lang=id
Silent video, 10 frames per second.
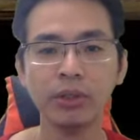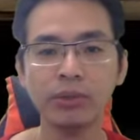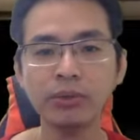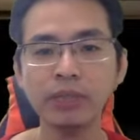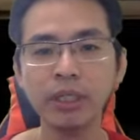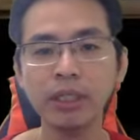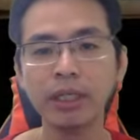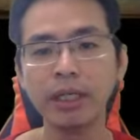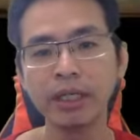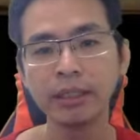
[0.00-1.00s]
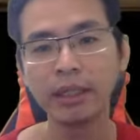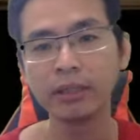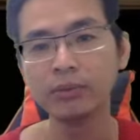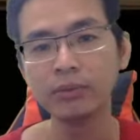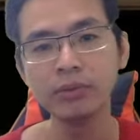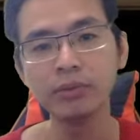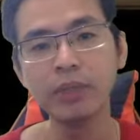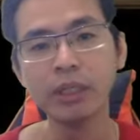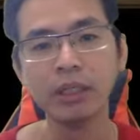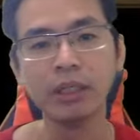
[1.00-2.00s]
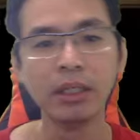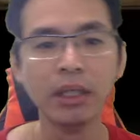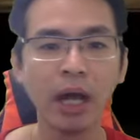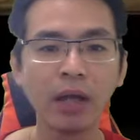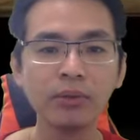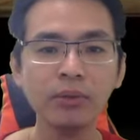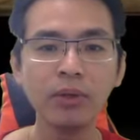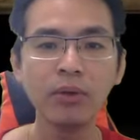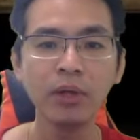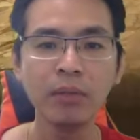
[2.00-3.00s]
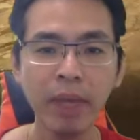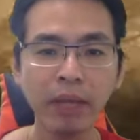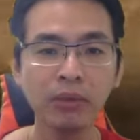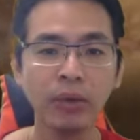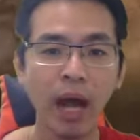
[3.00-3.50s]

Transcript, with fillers: Lu jadi crit rate turun. Wih, artunya kok lembek tuh.